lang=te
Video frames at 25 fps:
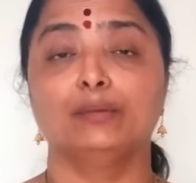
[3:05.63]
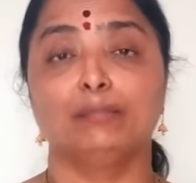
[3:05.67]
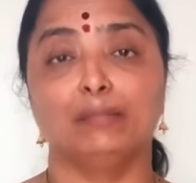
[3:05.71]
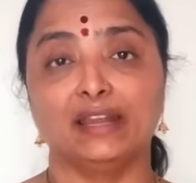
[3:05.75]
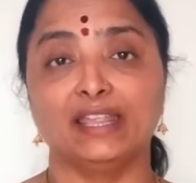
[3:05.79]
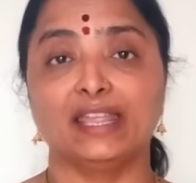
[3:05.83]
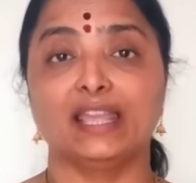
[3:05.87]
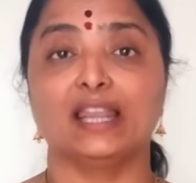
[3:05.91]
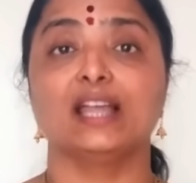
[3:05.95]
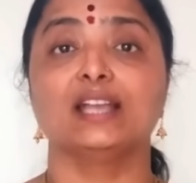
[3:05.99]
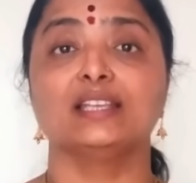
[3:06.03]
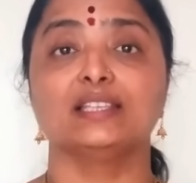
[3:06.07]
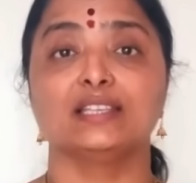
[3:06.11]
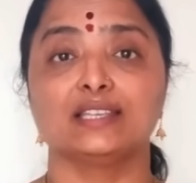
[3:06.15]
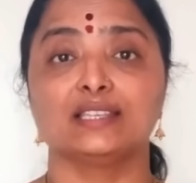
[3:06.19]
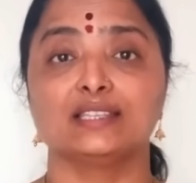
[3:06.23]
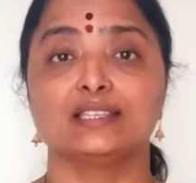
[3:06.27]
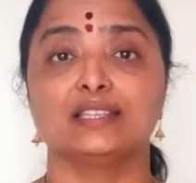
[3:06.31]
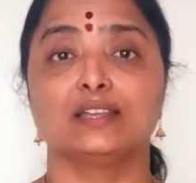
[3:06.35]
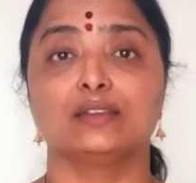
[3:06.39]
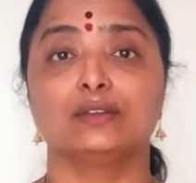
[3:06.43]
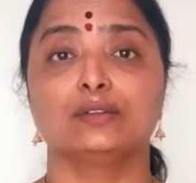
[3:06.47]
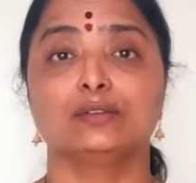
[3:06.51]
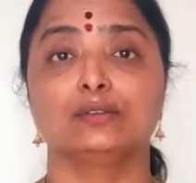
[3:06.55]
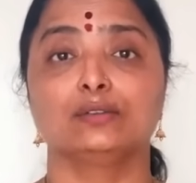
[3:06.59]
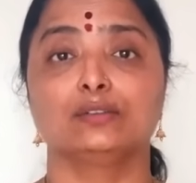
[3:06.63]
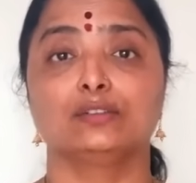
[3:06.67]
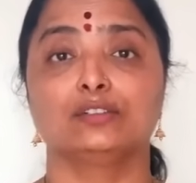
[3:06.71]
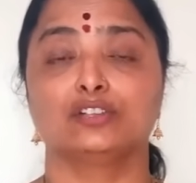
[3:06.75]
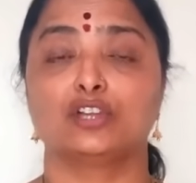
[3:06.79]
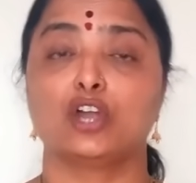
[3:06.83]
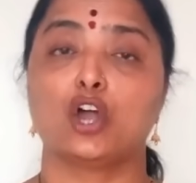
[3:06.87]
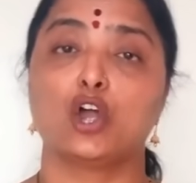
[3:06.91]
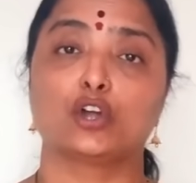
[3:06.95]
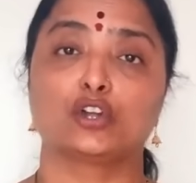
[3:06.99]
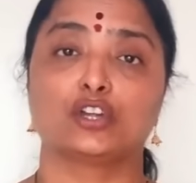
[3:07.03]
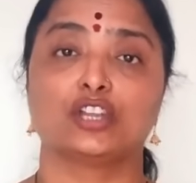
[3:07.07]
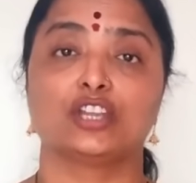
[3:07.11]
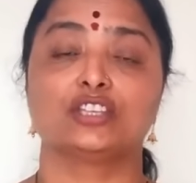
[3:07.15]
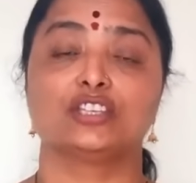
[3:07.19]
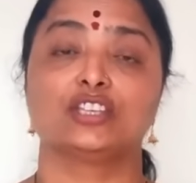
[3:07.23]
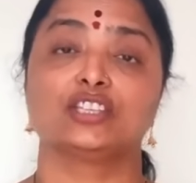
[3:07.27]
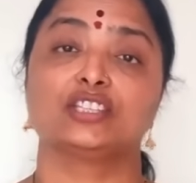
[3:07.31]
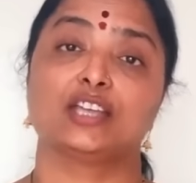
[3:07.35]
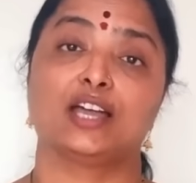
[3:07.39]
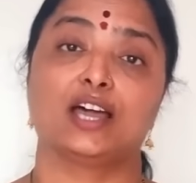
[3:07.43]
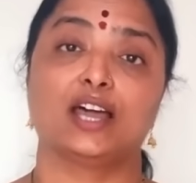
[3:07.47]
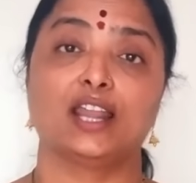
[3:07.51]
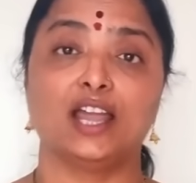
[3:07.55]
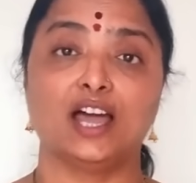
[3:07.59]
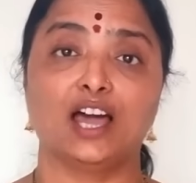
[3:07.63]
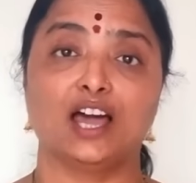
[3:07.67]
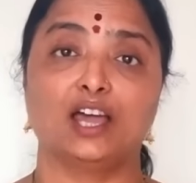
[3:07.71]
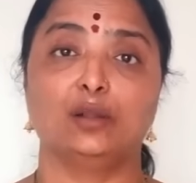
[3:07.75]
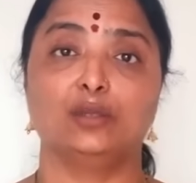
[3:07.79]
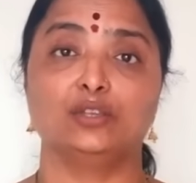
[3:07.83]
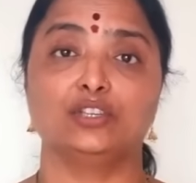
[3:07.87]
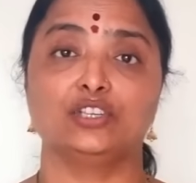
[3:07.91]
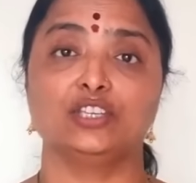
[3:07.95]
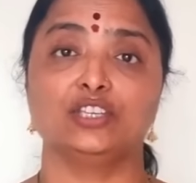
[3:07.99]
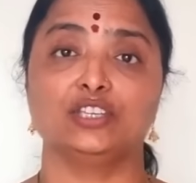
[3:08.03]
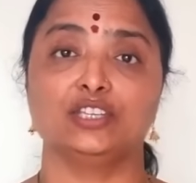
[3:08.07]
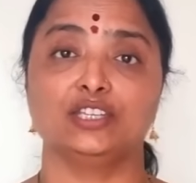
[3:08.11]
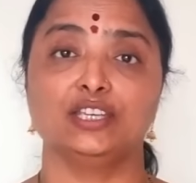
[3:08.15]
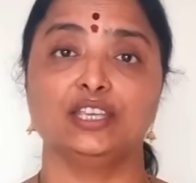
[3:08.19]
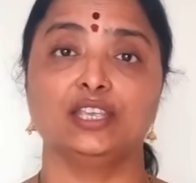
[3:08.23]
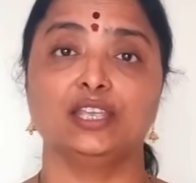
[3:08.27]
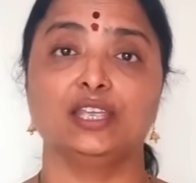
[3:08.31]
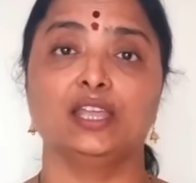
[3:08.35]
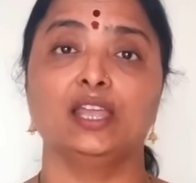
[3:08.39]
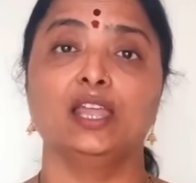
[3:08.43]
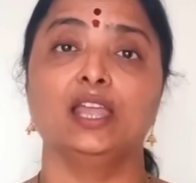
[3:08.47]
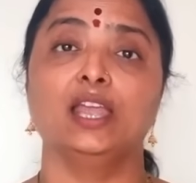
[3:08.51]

మరి ఎలా చేస్తారు డాక్టర్స్ చాలా ఆలోచించి